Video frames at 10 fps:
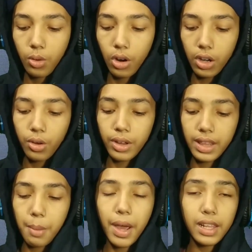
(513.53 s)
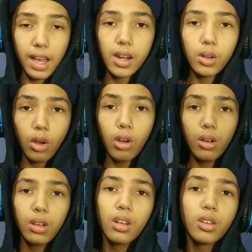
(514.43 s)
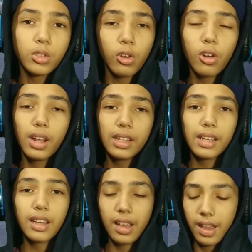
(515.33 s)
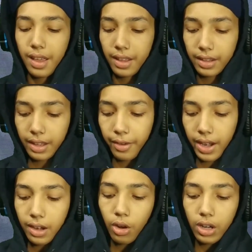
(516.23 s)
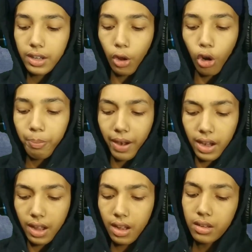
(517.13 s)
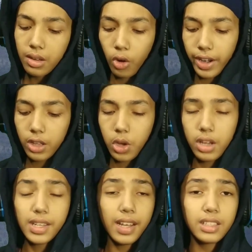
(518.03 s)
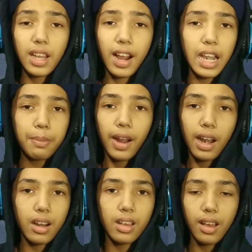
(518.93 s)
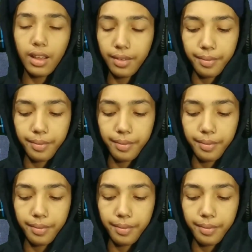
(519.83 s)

உங்களுக்கும் இதே மாதிரி தான் இருக்கும் ஸோ அது நீங்கள் வேணும்னா உங்களுக்கு டவுன்லோட் பண்ணலாம் உங்கள்கிட்ட ஜாய்ஸ்டிக் இருந்துச்சுன்னா கண்டிப்பாக விளாடுங்க